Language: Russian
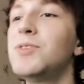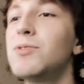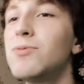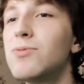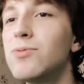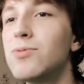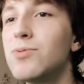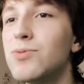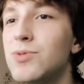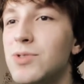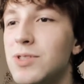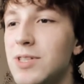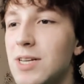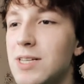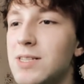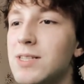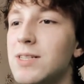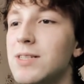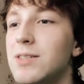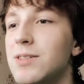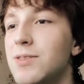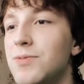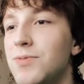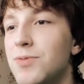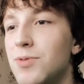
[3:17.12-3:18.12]
Windows
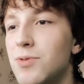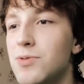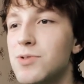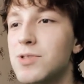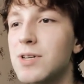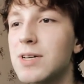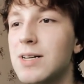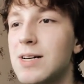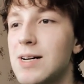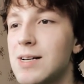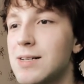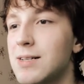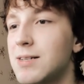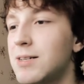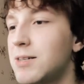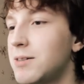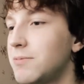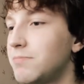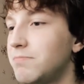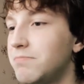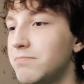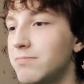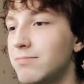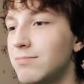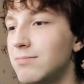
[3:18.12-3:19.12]
10 вроде как
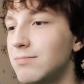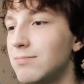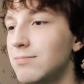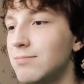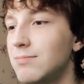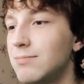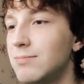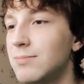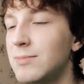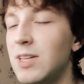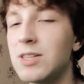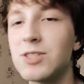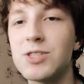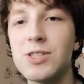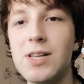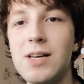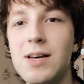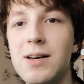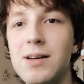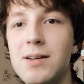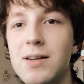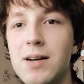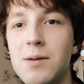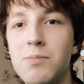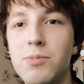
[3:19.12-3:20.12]

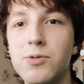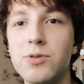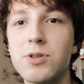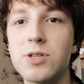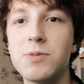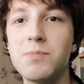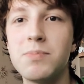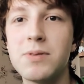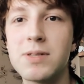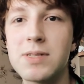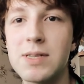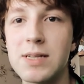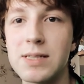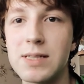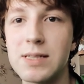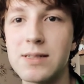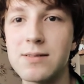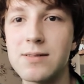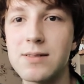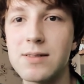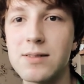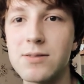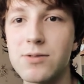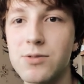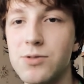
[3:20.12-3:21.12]
должна работать без
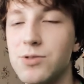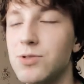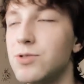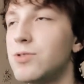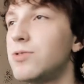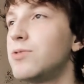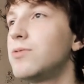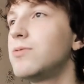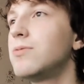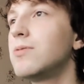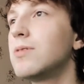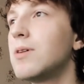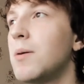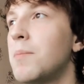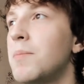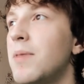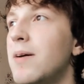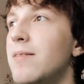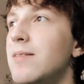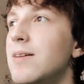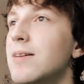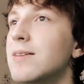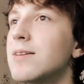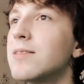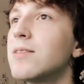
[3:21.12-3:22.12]
этого. То есть
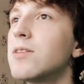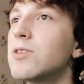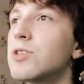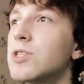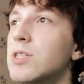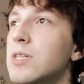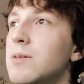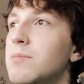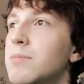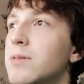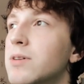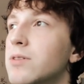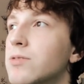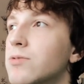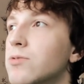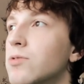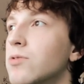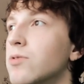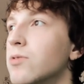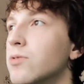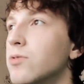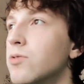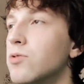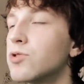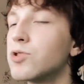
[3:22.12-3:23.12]
обновления должны быть,
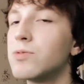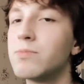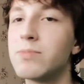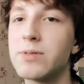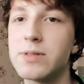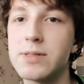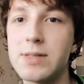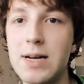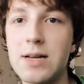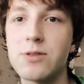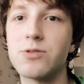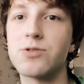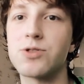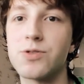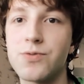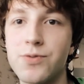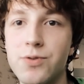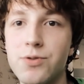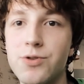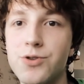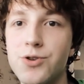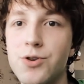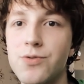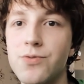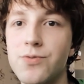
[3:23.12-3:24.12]
но должен быть сразу же
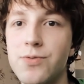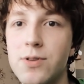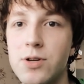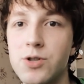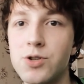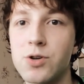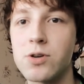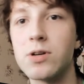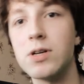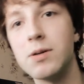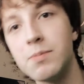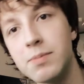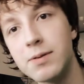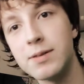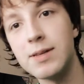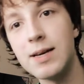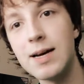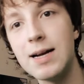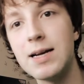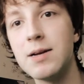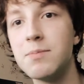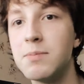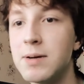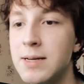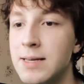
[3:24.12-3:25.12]
включен флажок. Либо
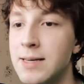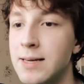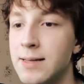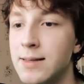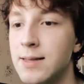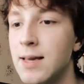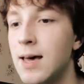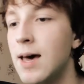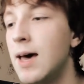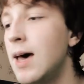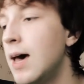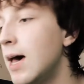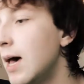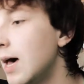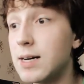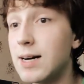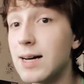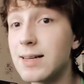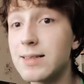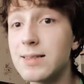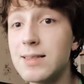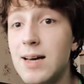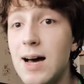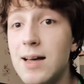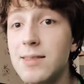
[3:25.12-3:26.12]
да, либо нет. Карта,
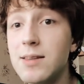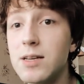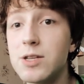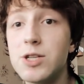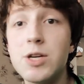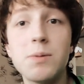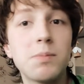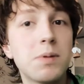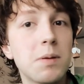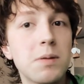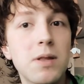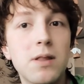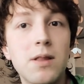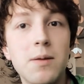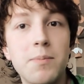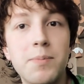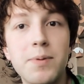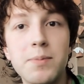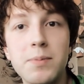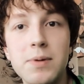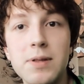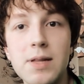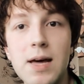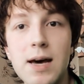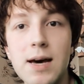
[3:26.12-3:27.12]
Картана чем-то
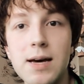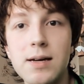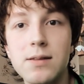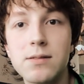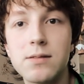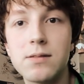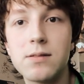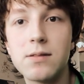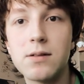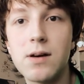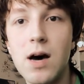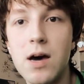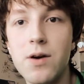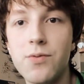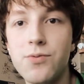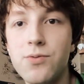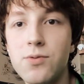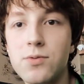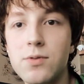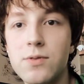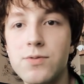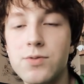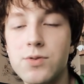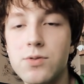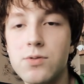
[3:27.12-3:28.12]
напоминает
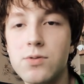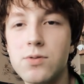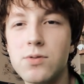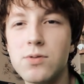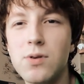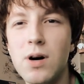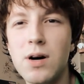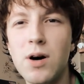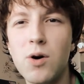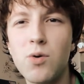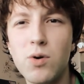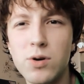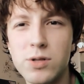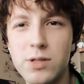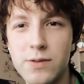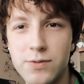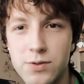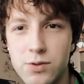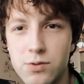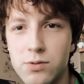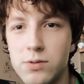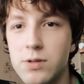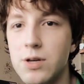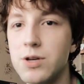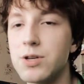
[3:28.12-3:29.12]
айфоновскую,
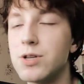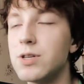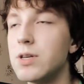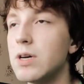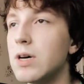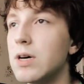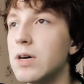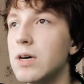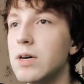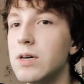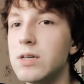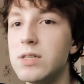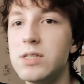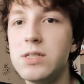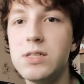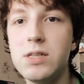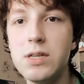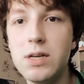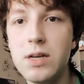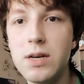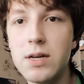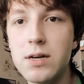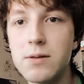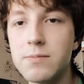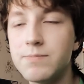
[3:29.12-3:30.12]
ios точнее,
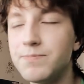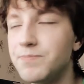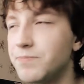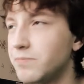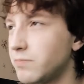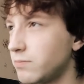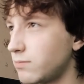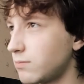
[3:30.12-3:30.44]
Siri.